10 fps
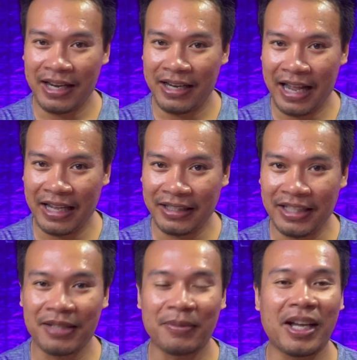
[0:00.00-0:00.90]
และที่
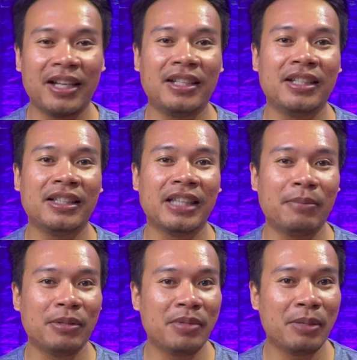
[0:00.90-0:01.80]
สำคัญเลยถ้า
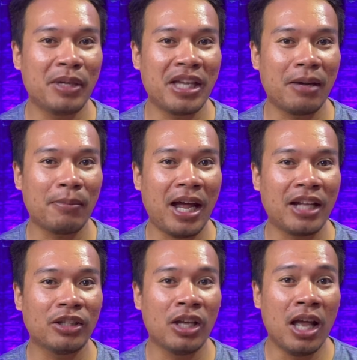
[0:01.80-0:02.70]
เพื่อนๆไม่อยากพลาด
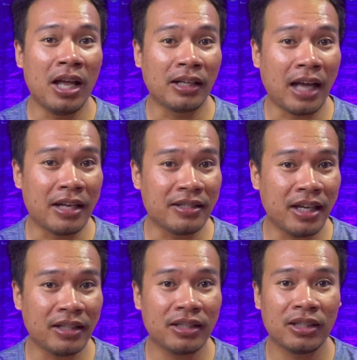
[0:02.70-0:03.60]
การแจ้
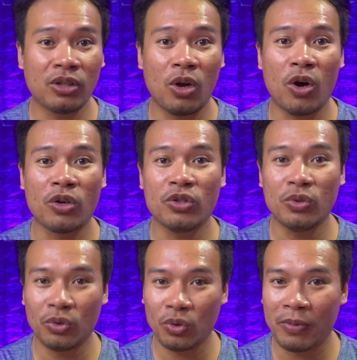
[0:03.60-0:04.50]
งเตือนของ
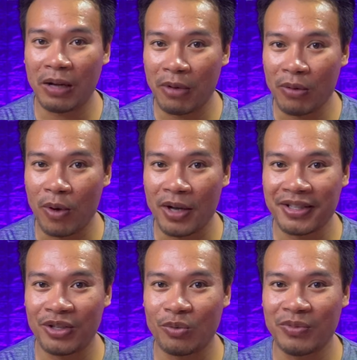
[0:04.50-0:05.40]
YouTube About Boy สนม